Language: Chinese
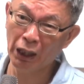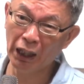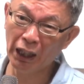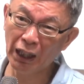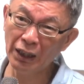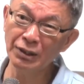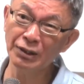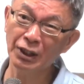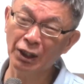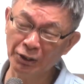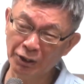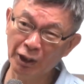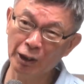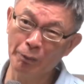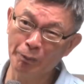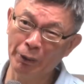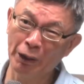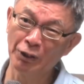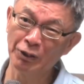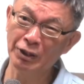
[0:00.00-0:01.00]
按照这个
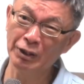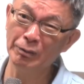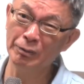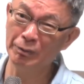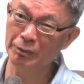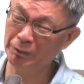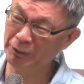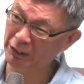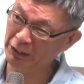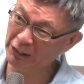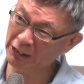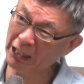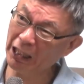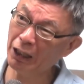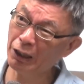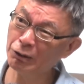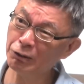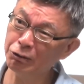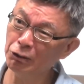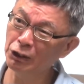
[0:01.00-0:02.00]
表征
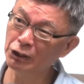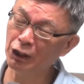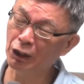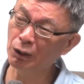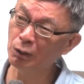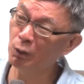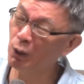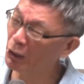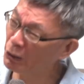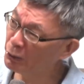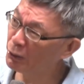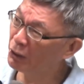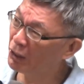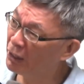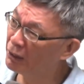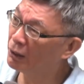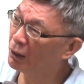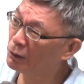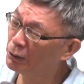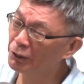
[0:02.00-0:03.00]
压缩到完全
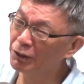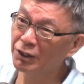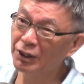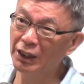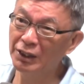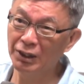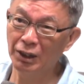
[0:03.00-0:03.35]
按照公式来，